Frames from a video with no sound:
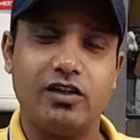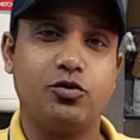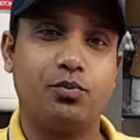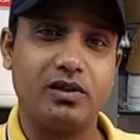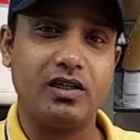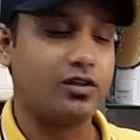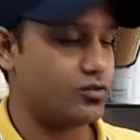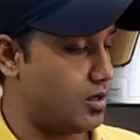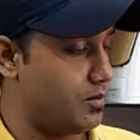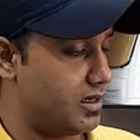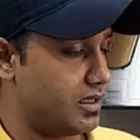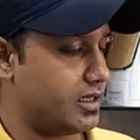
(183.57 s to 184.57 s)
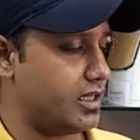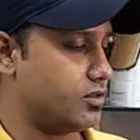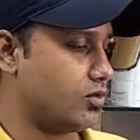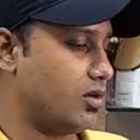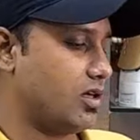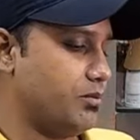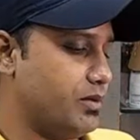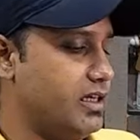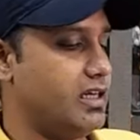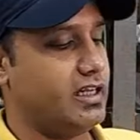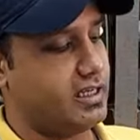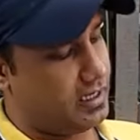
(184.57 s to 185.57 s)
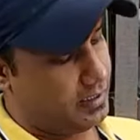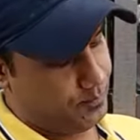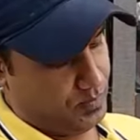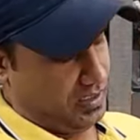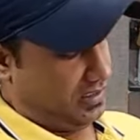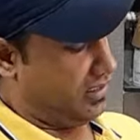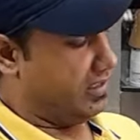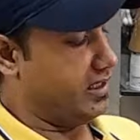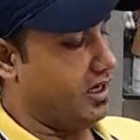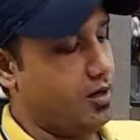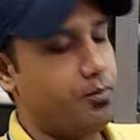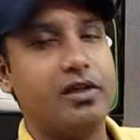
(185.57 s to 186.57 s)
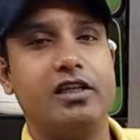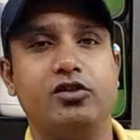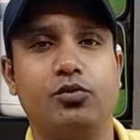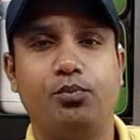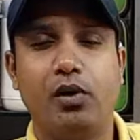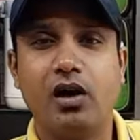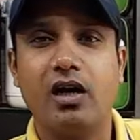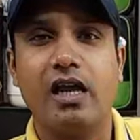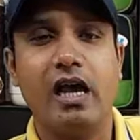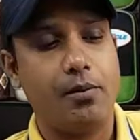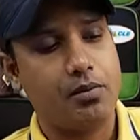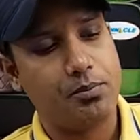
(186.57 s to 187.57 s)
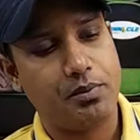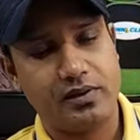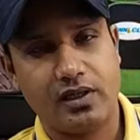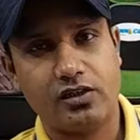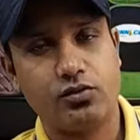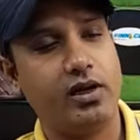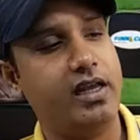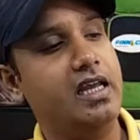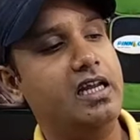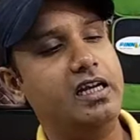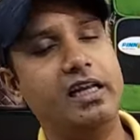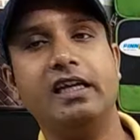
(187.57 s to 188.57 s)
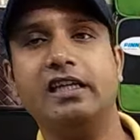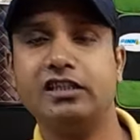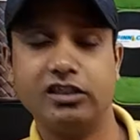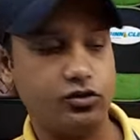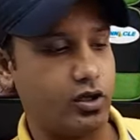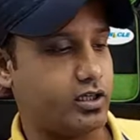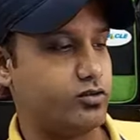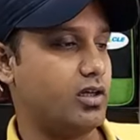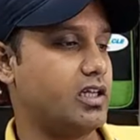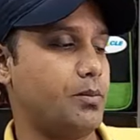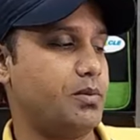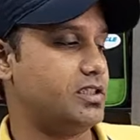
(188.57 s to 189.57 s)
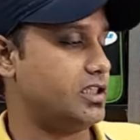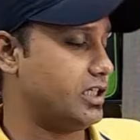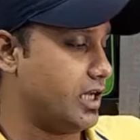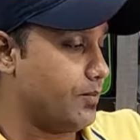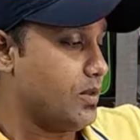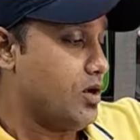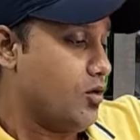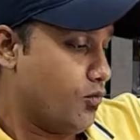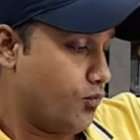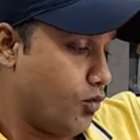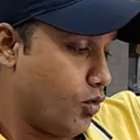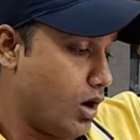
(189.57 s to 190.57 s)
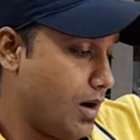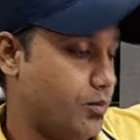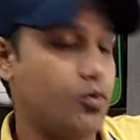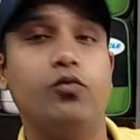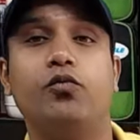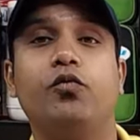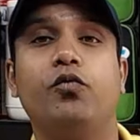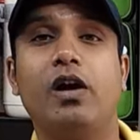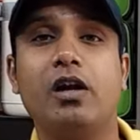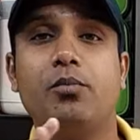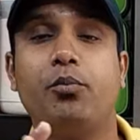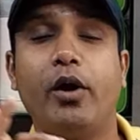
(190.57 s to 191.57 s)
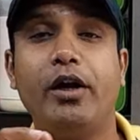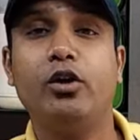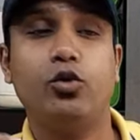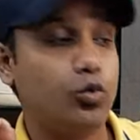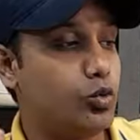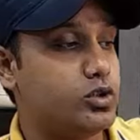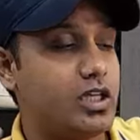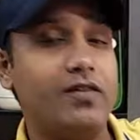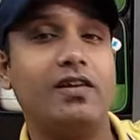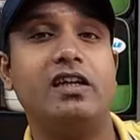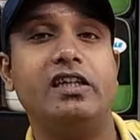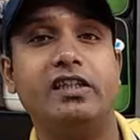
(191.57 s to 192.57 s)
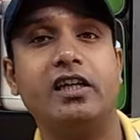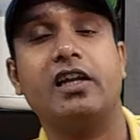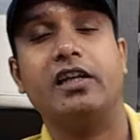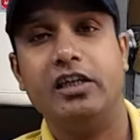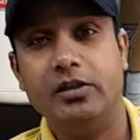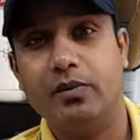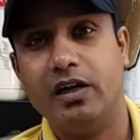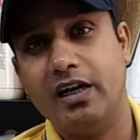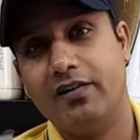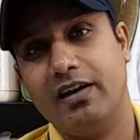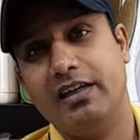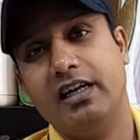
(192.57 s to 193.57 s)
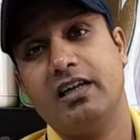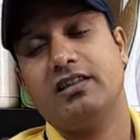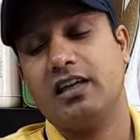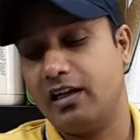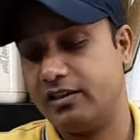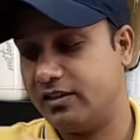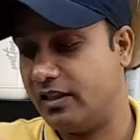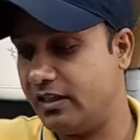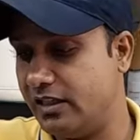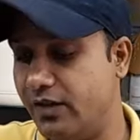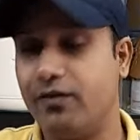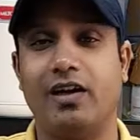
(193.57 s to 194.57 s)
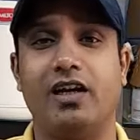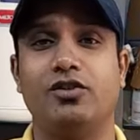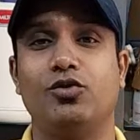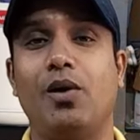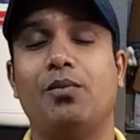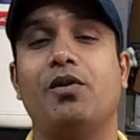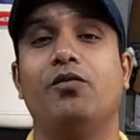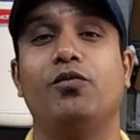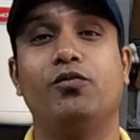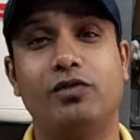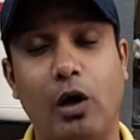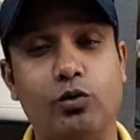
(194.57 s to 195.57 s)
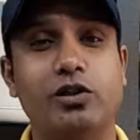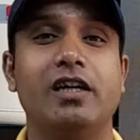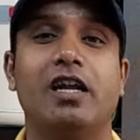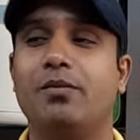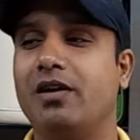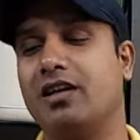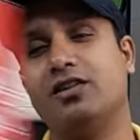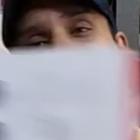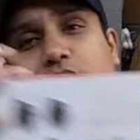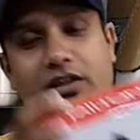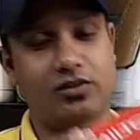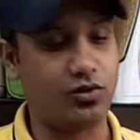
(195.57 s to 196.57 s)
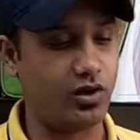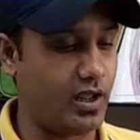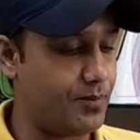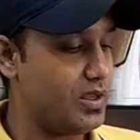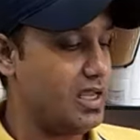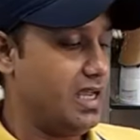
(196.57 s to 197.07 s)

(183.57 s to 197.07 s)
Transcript: वाला जो 1500 सौ का कैसरोल कंपनी ने लिखा है कि यहाँ पर ये जो पर्ल है आपका पंद्रह है लेकिन इसकी जो एक्चुअल कैपेसिटी है वो आपको वन लीटर ही मिलने वाली है साथ ही साथ ये वाला जो आपका थाउजेंड एम का जो कैसरोल है